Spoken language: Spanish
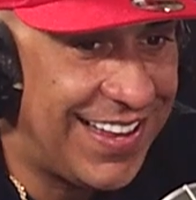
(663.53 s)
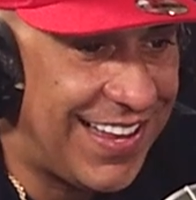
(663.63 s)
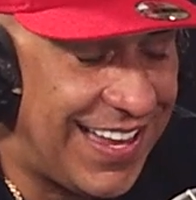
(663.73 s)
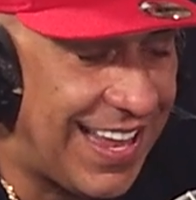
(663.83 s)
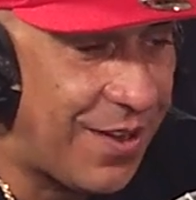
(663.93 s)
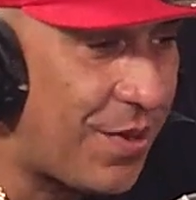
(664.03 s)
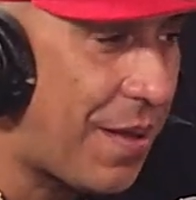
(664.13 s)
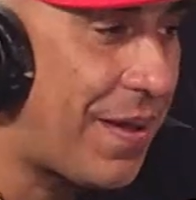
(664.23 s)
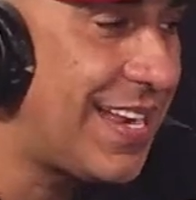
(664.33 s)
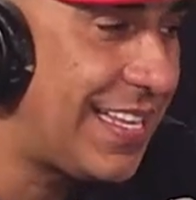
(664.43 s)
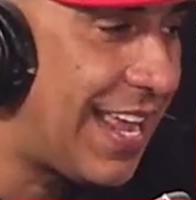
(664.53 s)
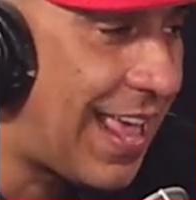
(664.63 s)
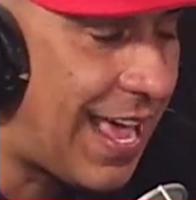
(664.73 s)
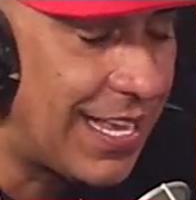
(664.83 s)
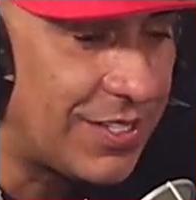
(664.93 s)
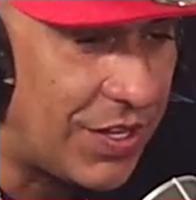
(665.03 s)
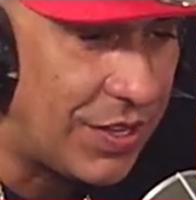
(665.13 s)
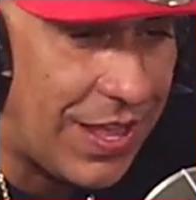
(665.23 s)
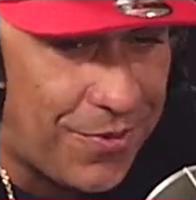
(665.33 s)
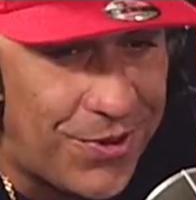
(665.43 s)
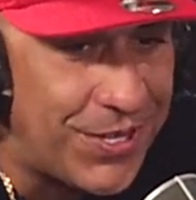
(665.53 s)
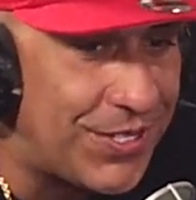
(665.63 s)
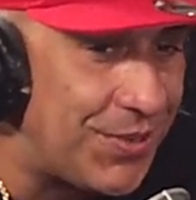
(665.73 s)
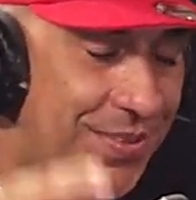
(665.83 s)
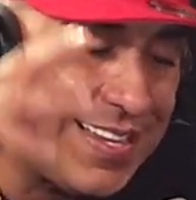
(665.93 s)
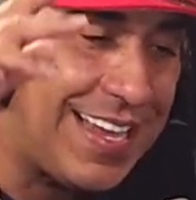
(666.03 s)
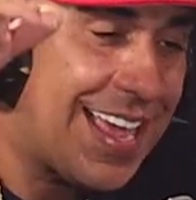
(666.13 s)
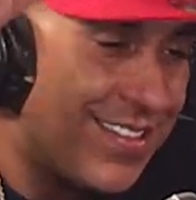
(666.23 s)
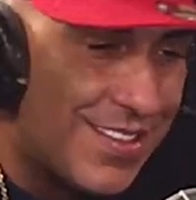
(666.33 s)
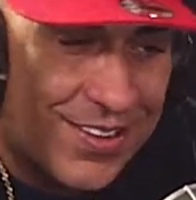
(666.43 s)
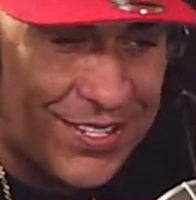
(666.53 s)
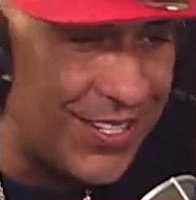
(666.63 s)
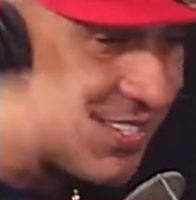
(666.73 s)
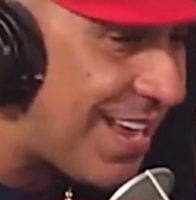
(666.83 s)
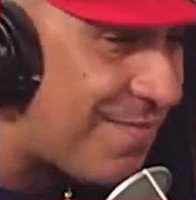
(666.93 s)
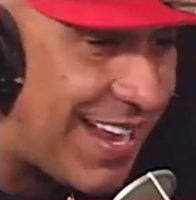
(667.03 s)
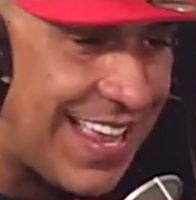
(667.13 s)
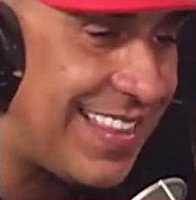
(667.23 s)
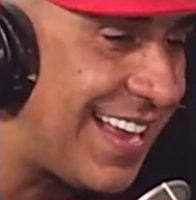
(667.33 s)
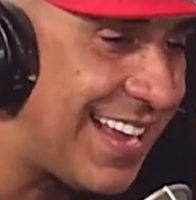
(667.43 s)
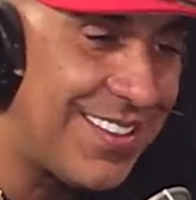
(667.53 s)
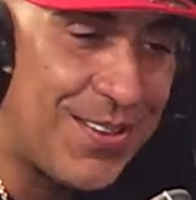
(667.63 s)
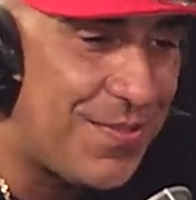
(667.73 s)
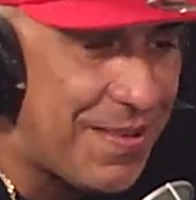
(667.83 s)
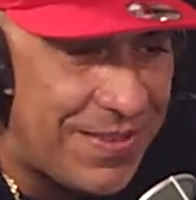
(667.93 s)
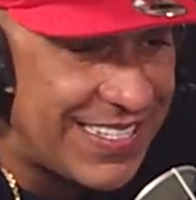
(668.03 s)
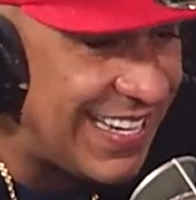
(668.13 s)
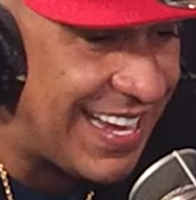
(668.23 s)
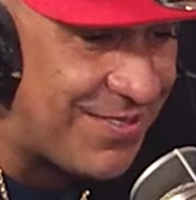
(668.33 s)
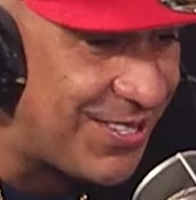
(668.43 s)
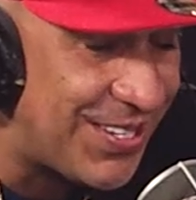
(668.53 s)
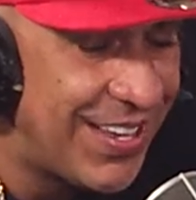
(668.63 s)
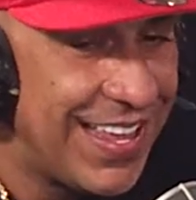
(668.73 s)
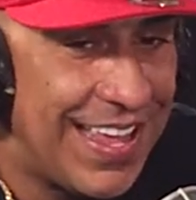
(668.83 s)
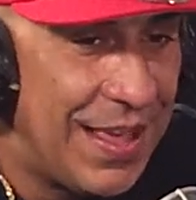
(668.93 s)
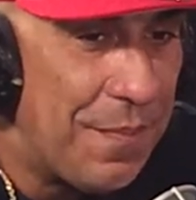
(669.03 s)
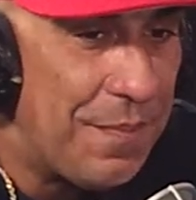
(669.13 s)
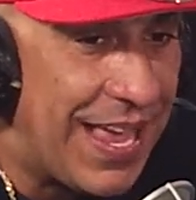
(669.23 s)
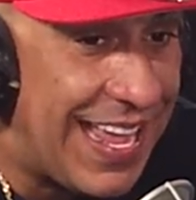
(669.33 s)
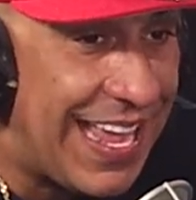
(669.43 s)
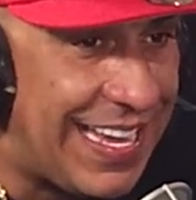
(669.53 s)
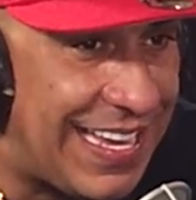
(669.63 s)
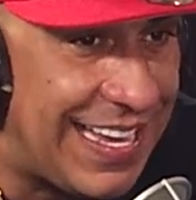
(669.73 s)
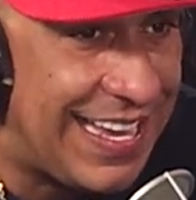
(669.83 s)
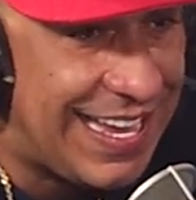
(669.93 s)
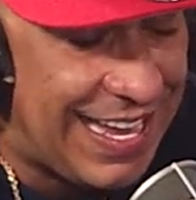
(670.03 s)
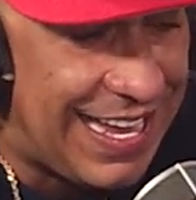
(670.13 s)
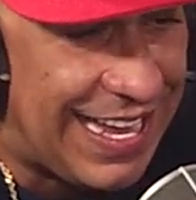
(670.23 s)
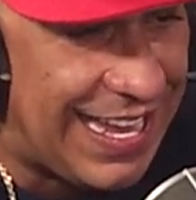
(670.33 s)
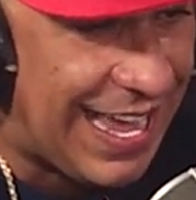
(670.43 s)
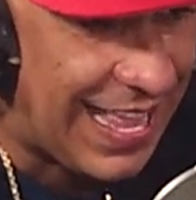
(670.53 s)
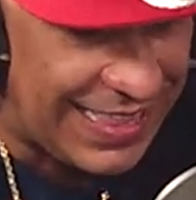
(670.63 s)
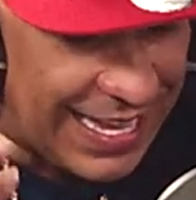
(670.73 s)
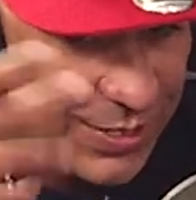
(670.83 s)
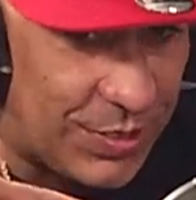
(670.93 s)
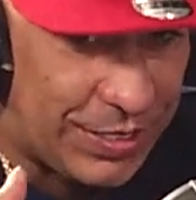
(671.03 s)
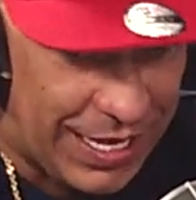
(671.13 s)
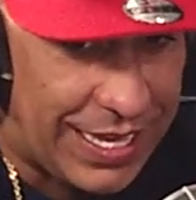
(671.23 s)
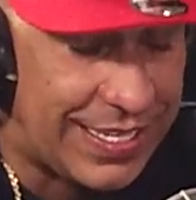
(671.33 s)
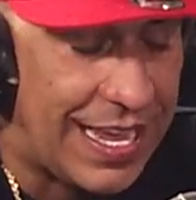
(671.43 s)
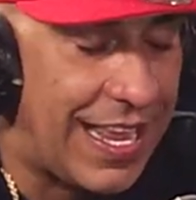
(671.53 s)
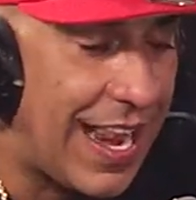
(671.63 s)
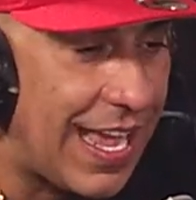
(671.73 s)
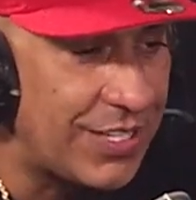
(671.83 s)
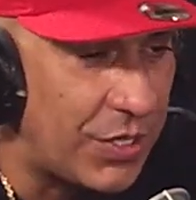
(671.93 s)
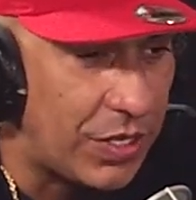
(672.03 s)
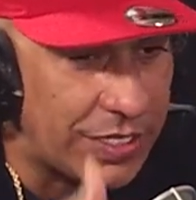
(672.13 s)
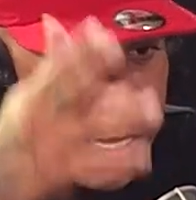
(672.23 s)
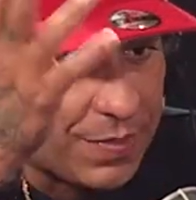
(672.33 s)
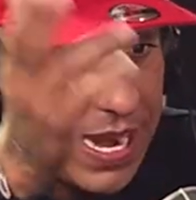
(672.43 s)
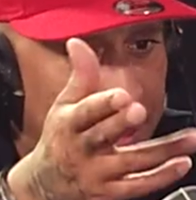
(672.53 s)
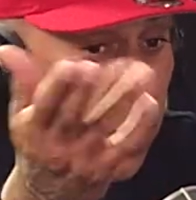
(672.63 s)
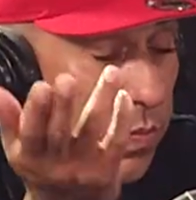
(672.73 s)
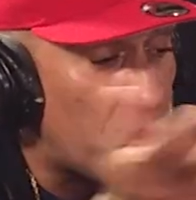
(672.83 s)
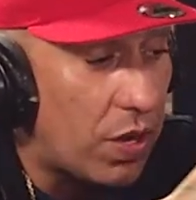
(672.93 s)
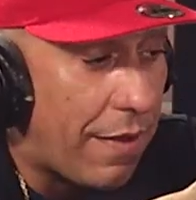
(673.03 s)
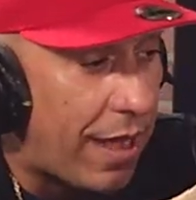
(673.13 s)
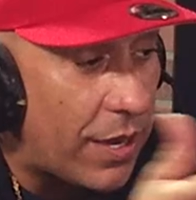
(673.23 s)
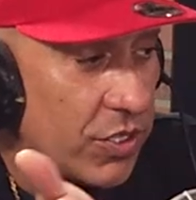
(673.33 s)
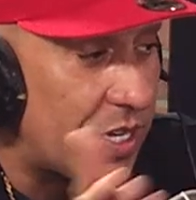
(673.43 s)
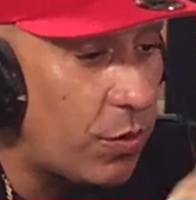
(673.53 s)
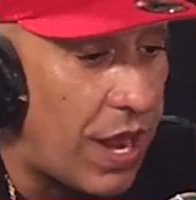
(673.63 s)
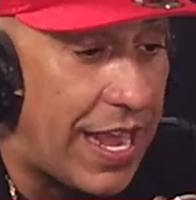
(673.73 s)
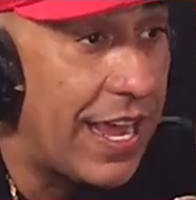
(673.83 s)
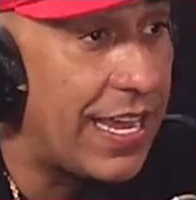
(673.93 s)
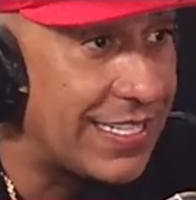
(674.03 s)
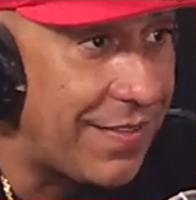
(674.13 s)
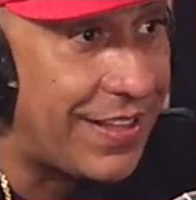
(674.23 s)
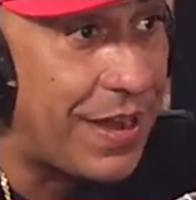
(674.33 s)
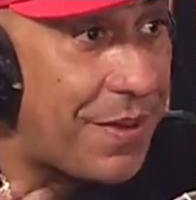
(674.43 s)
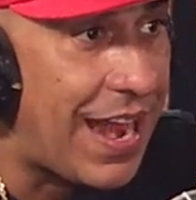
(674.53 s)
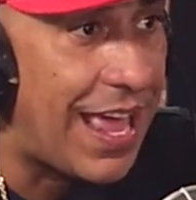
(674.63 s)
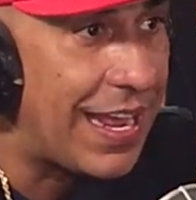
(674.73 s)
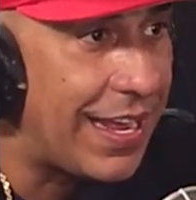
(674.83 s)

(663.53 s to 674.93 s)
Y en una parte la canción de Voy subiendo, yo soy el mariante que todo me persigue mucho. Vienen y antes que, saliera la canción, dice, mira, todo el mundo que baje los celulares, que se va a trepar Ale.